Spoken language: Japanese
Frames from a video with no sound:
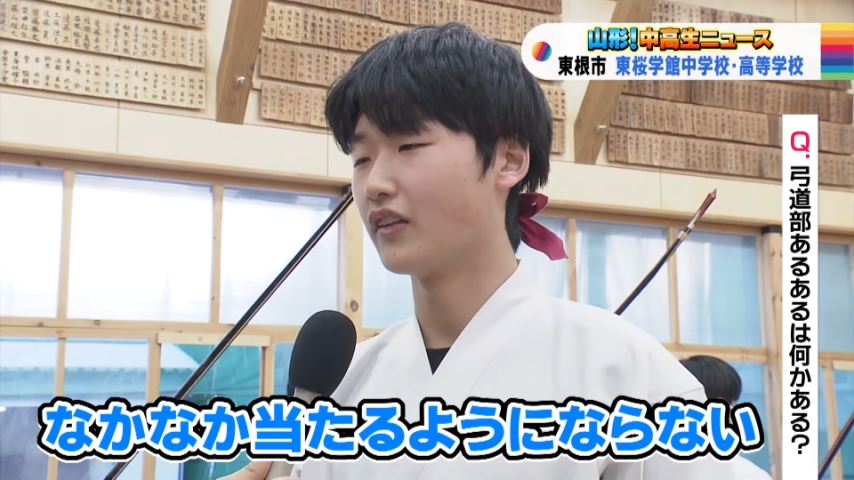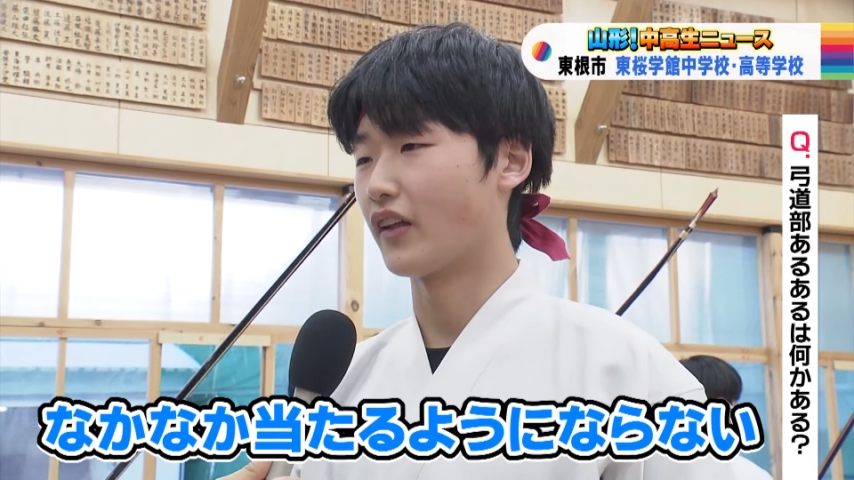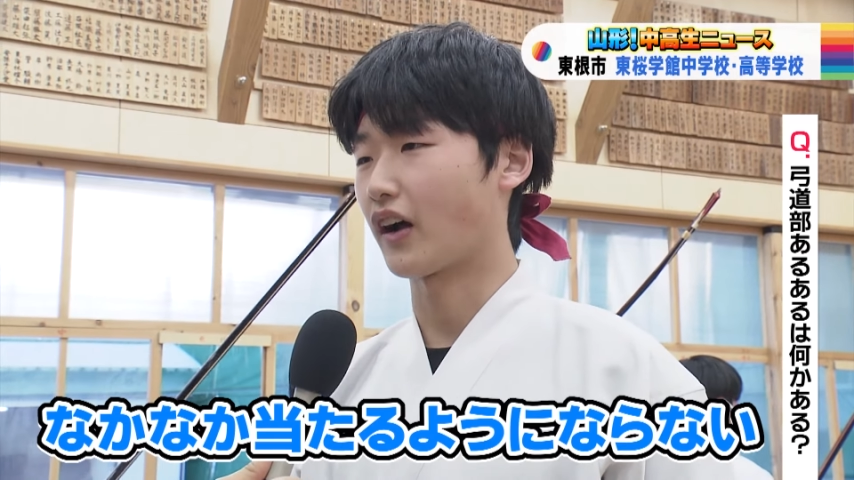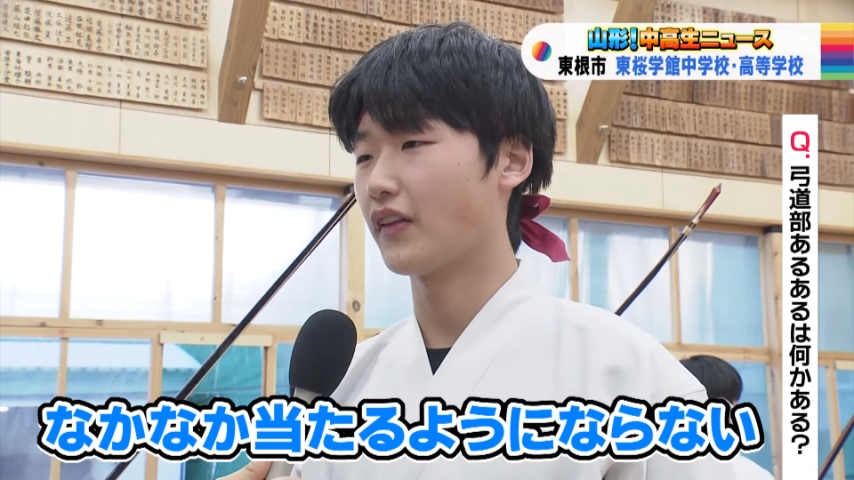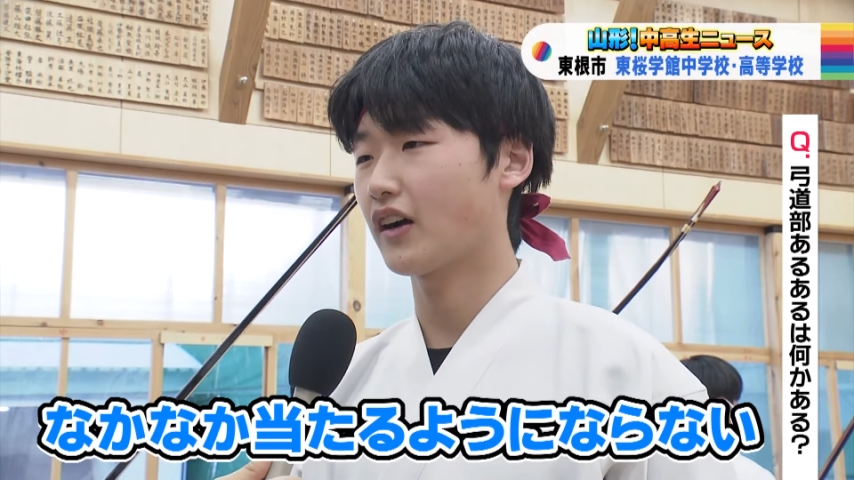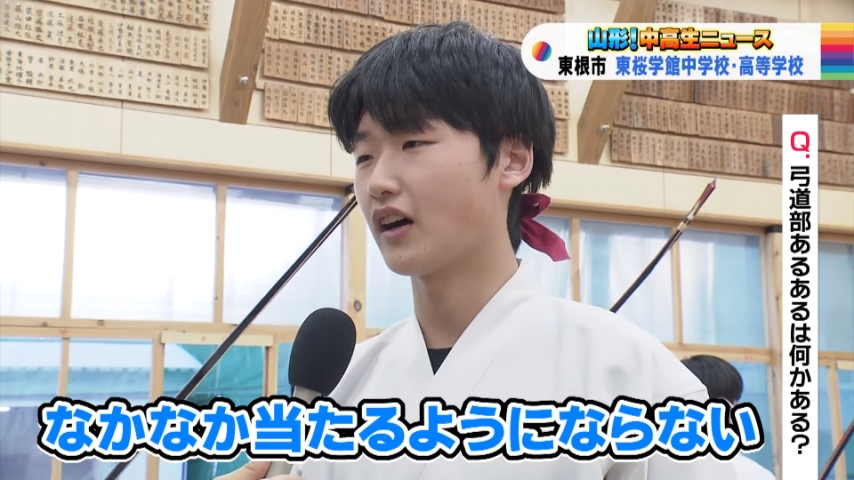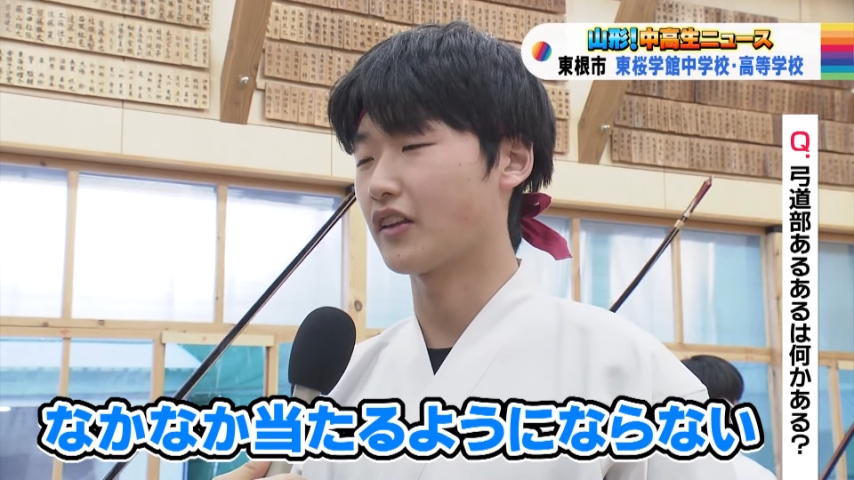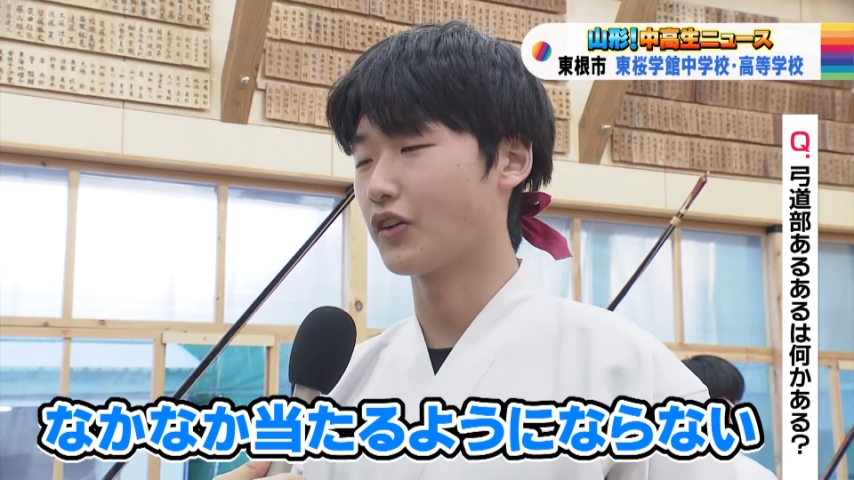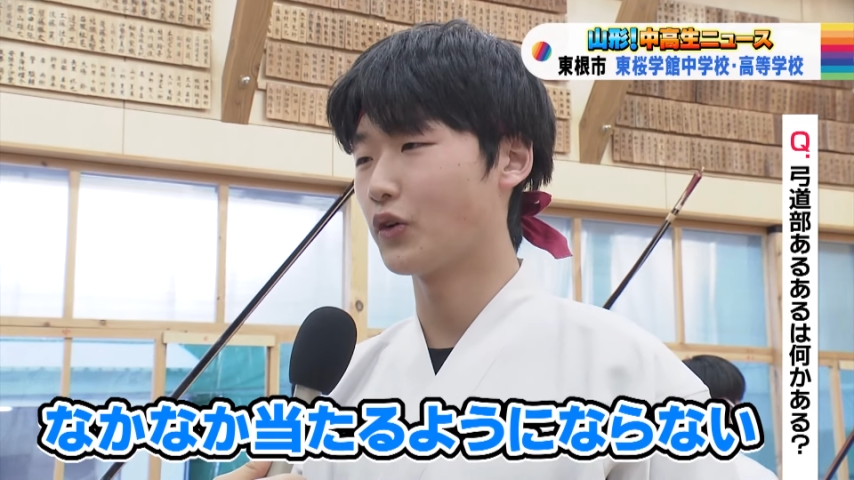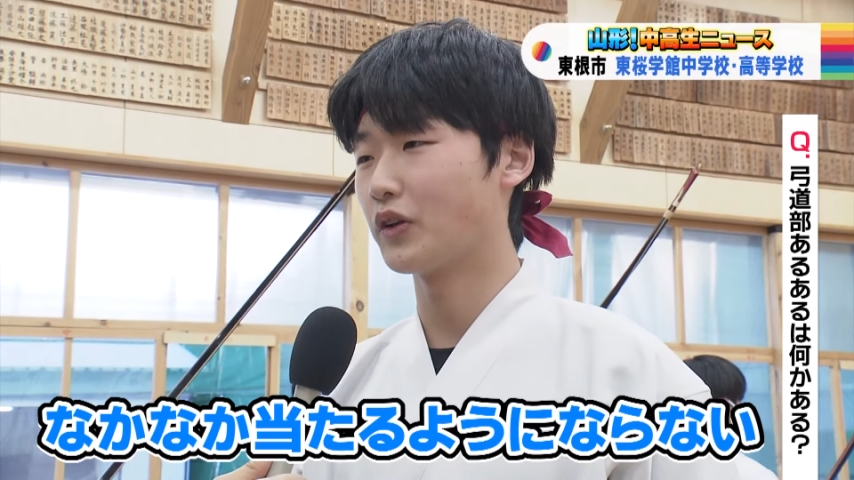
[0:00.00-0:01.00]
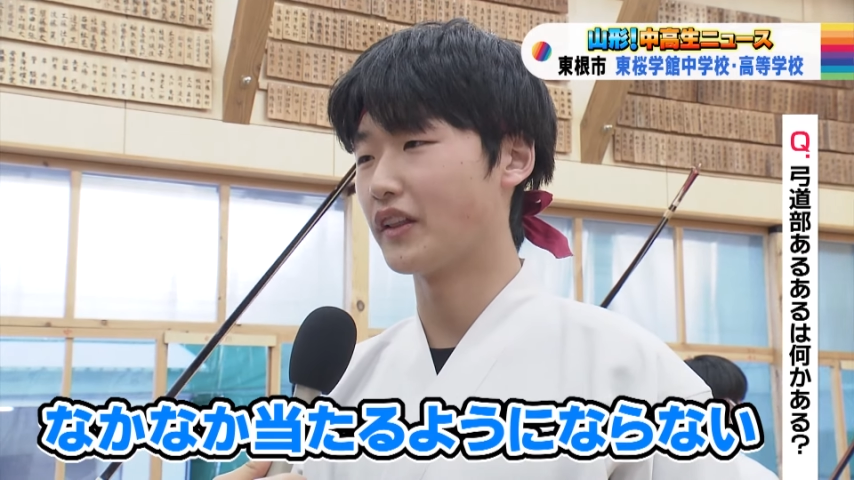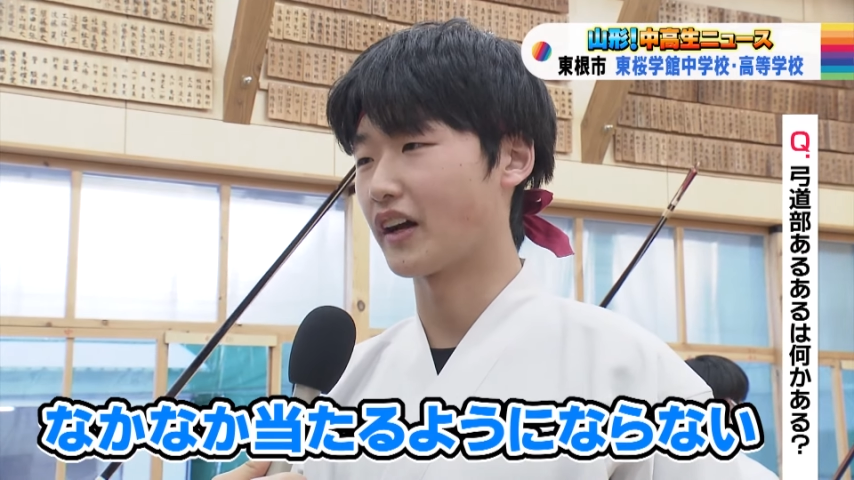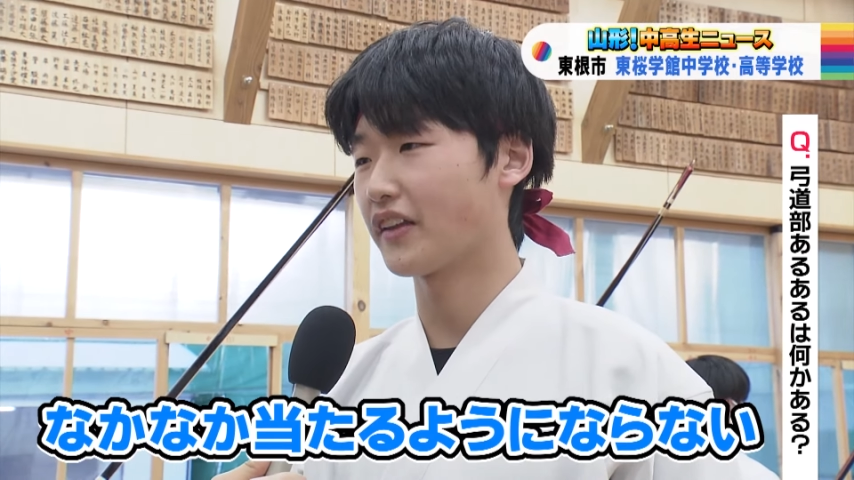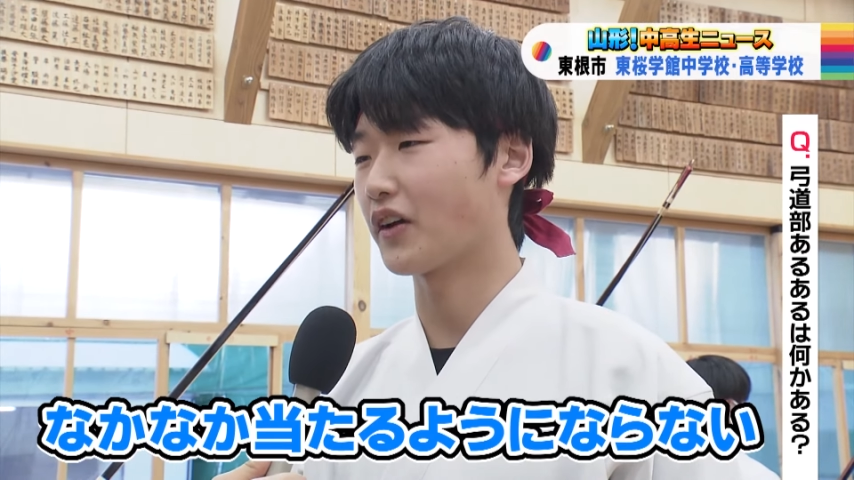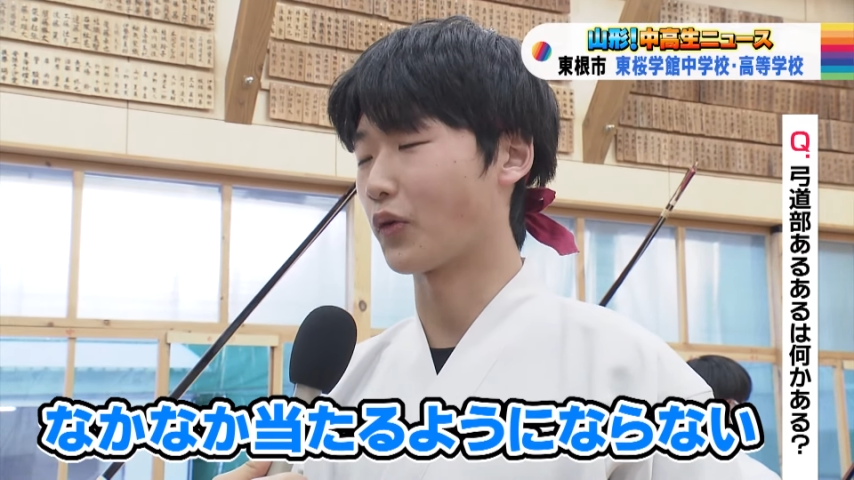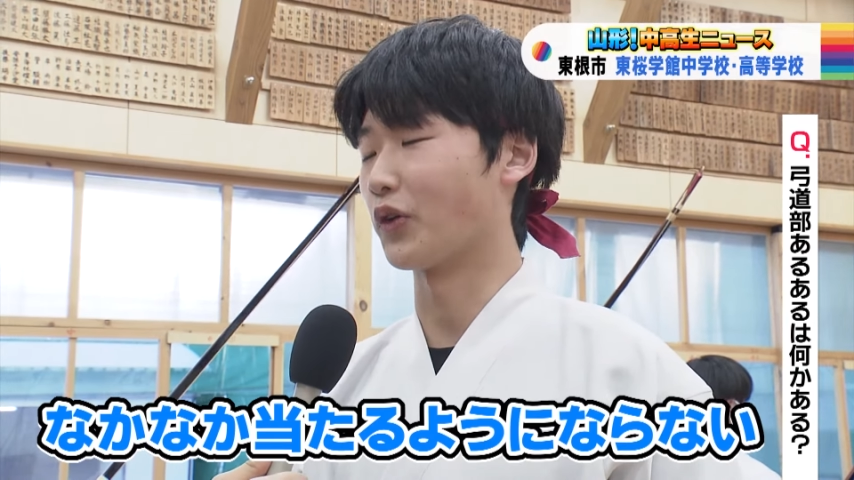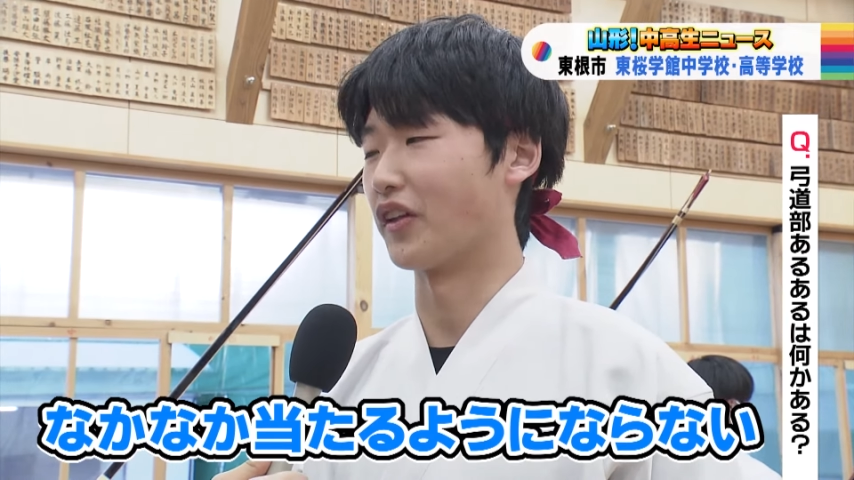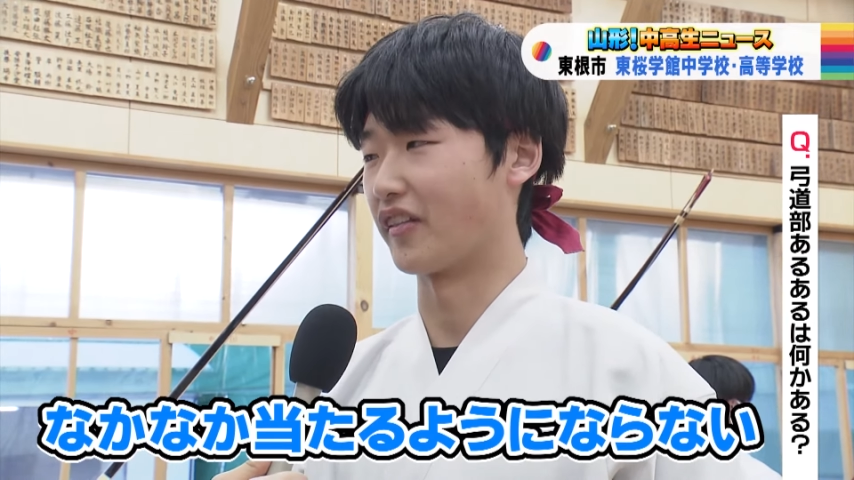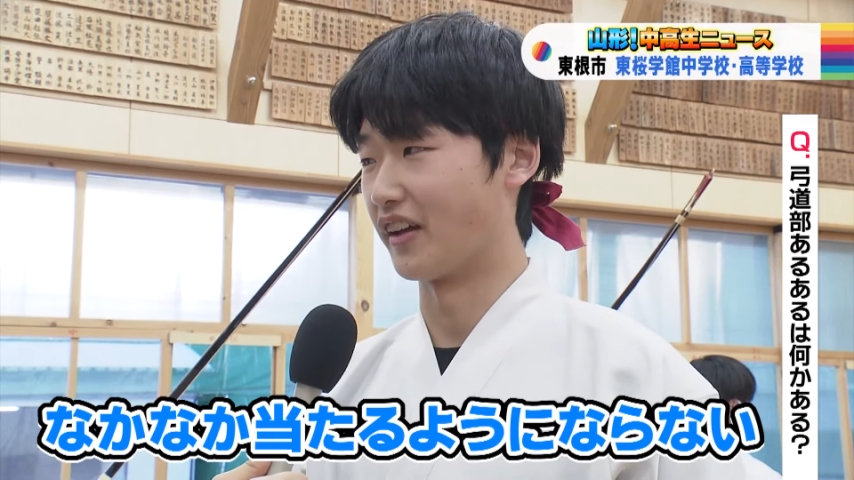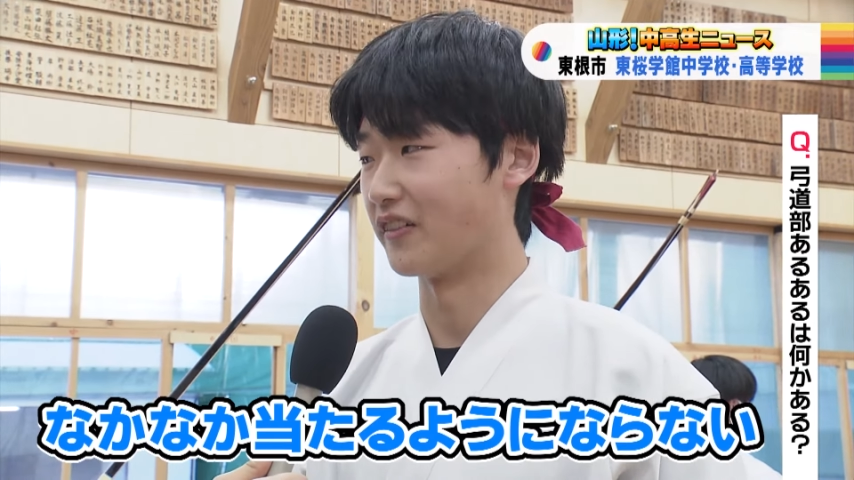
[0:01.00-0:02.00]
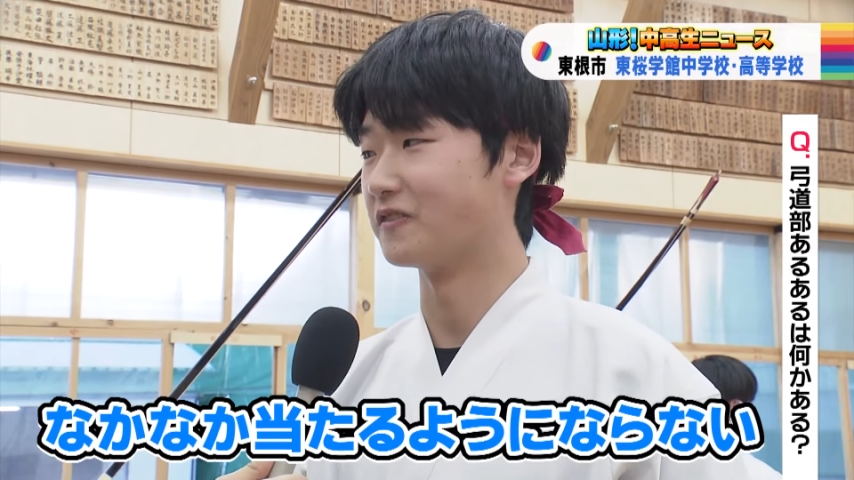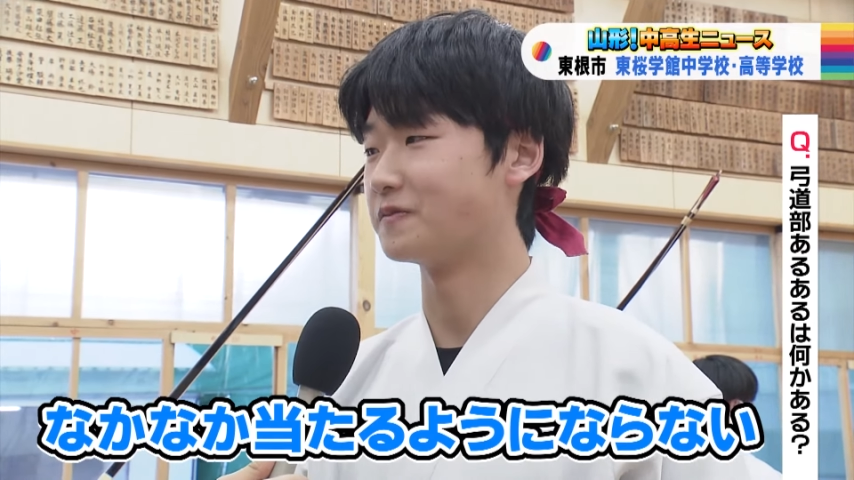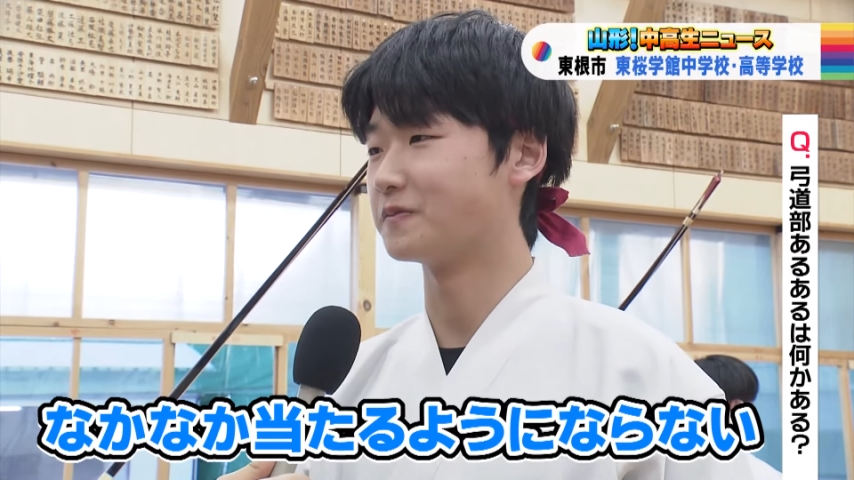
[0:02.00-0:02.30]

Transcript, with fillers: なかなか当たるようにならないことですね